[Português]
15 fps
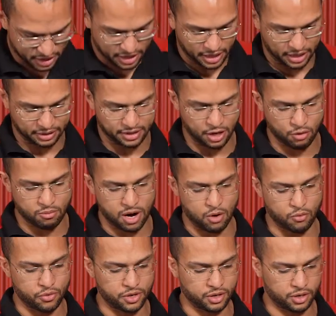ela tem uma
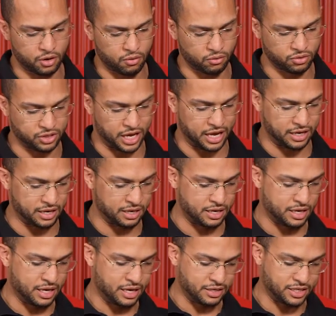unha que consegue
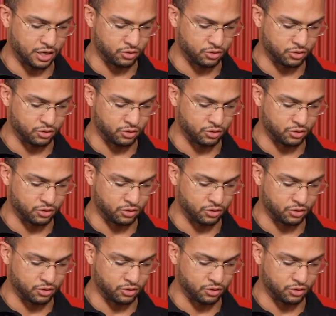te